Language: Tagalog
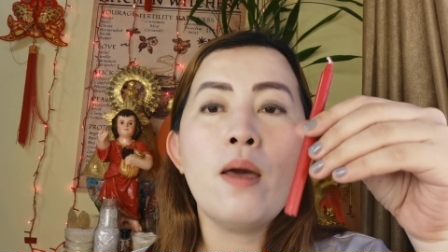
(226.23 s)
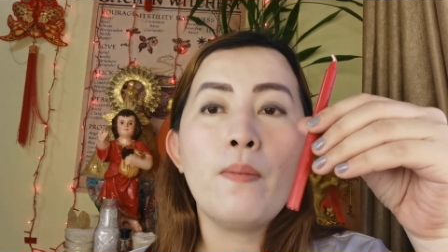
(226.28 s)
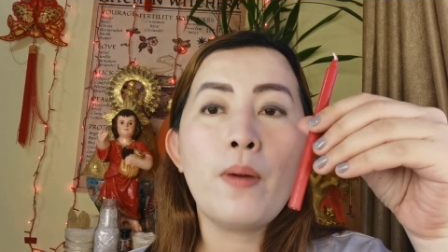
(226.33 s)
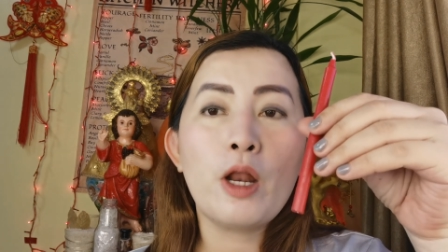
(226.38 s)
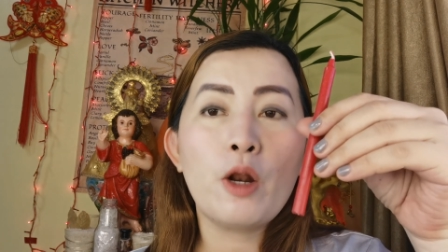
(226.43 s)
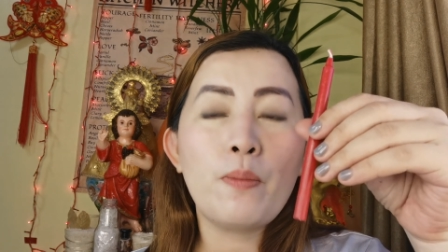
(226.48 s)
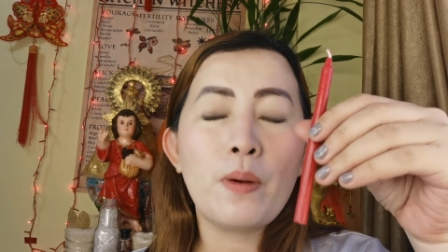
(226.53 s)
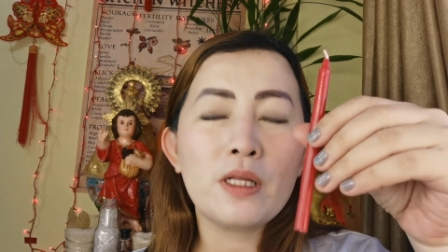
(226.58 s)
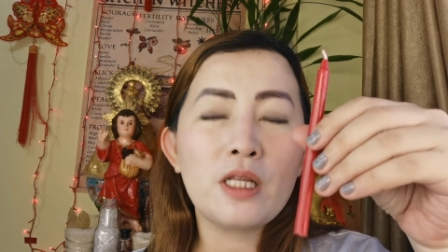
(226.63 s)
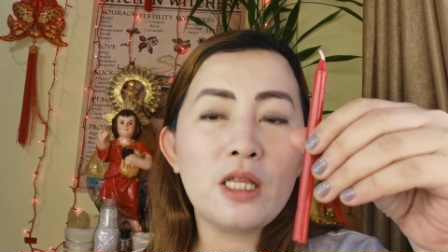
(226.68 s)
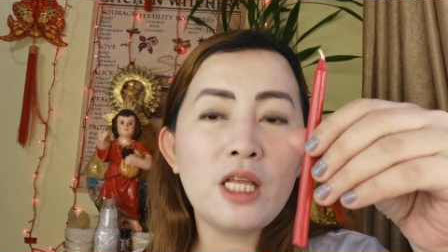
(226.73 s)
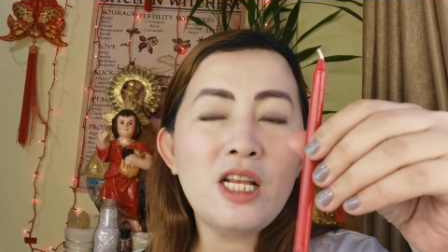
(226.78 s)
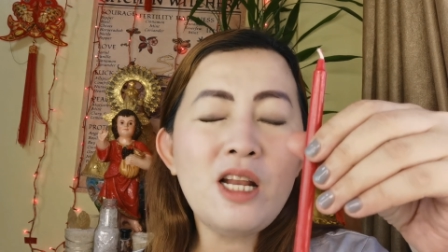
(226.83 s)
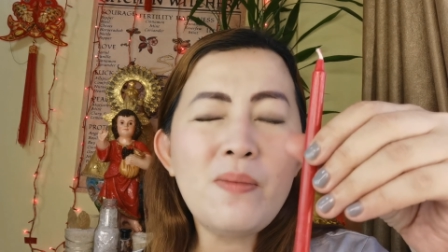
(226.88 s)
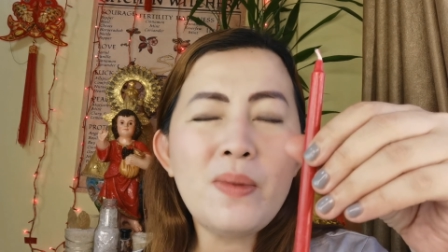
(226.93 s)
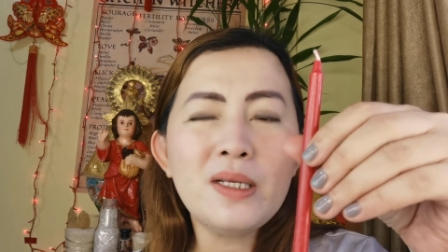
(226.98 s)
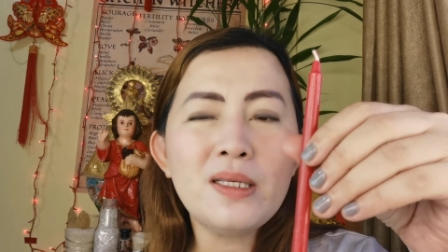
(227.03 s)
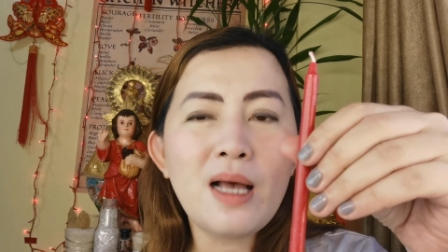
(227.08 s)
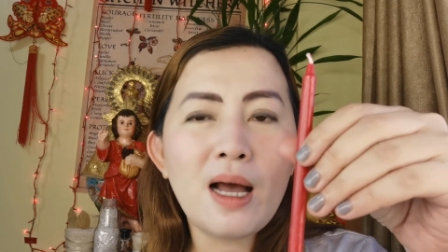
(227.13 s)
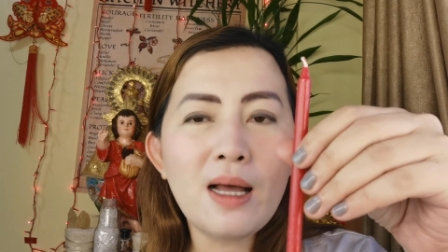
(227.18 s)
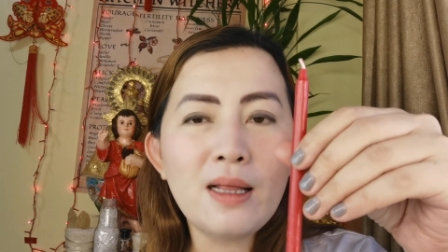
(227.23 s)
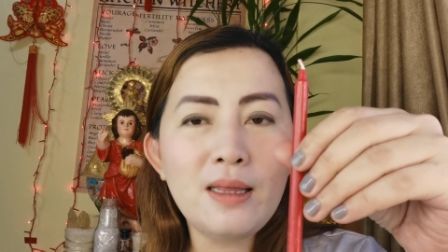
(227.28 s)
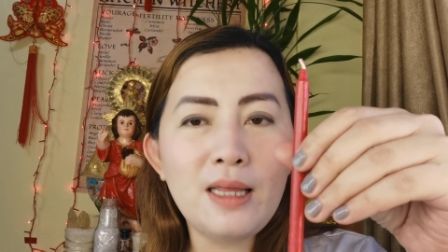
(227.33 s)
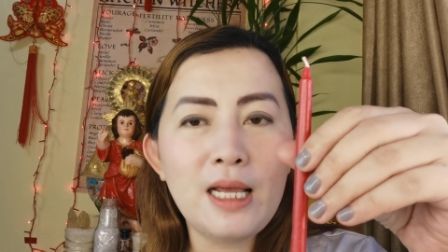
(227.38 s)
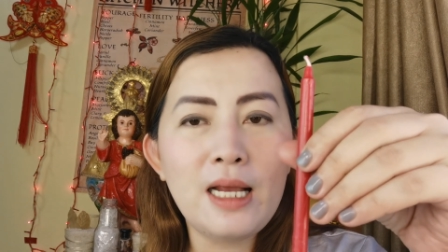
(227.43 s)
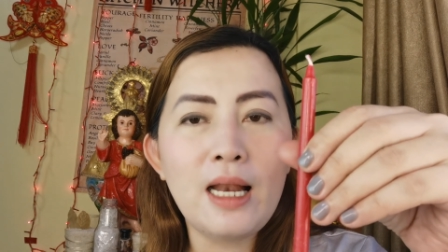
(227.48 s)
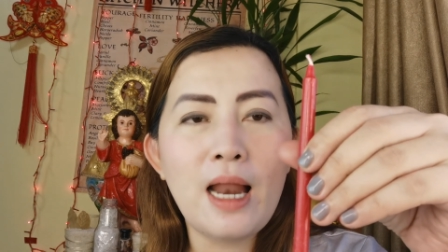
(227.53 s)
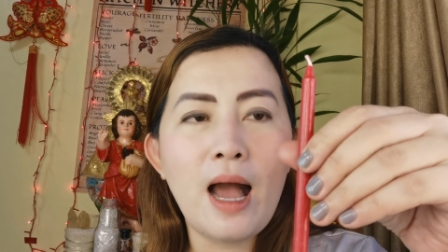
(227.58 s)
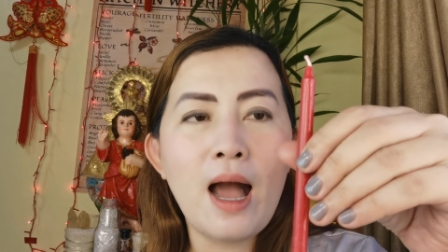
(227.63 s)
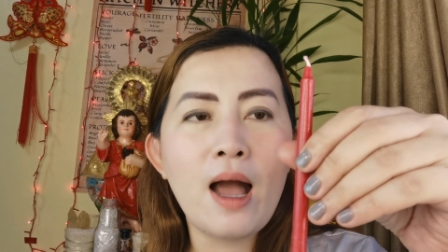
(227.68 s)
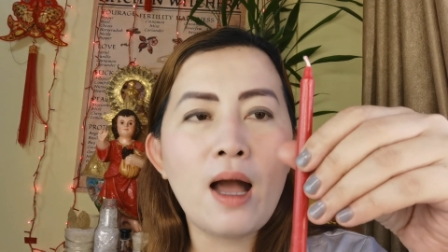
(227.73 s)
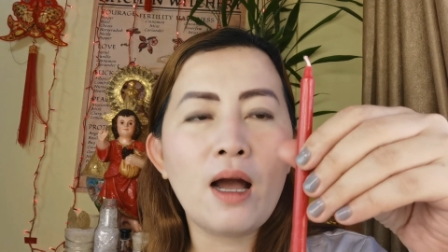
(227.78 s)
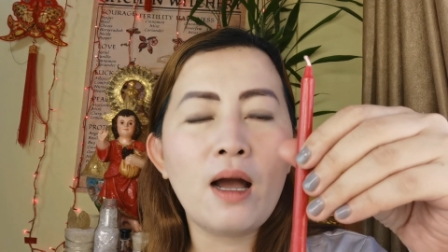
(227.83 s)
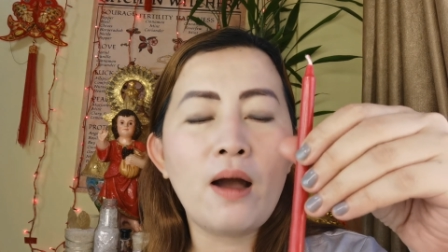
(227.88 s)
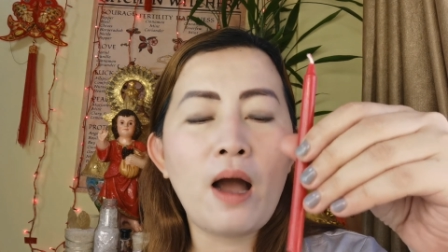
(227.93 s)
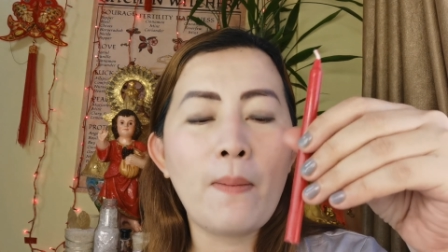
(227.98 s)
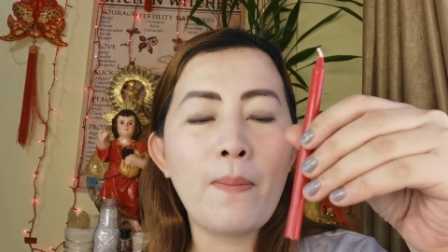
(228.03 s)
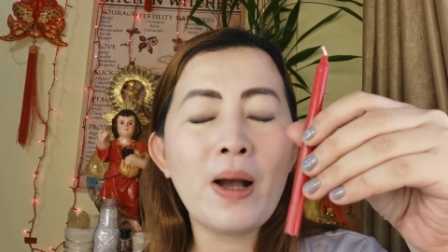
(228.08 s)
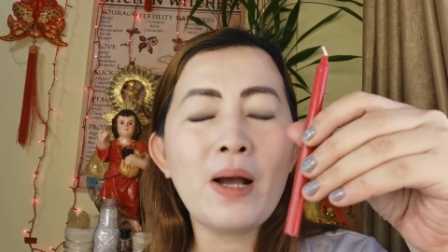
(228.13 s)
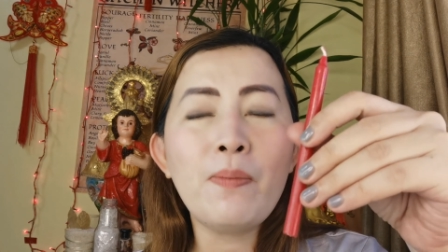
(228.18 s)
Pero pagdating naman sa kandila,
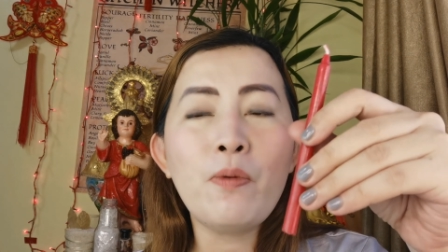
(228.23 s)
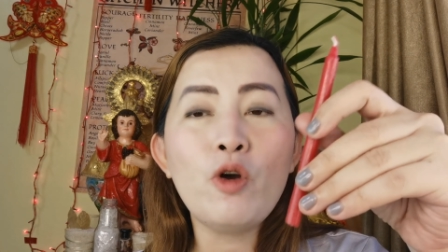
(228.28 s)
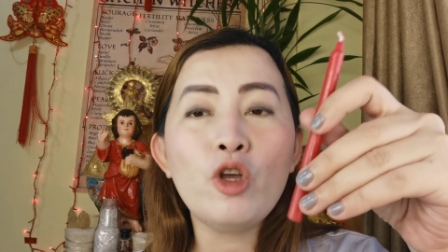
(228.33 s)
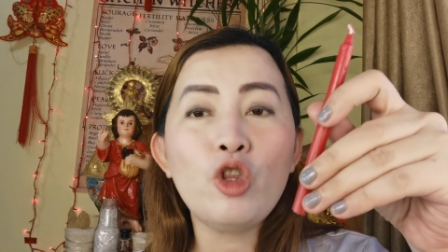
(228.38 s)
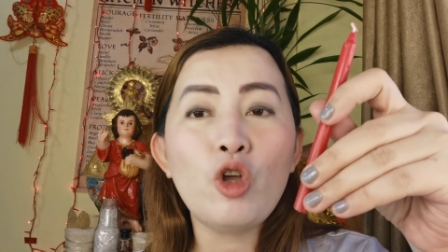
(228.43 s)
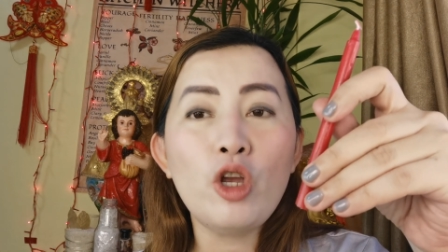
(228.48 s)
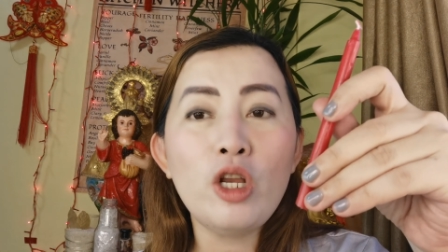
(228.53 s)
kapag po ito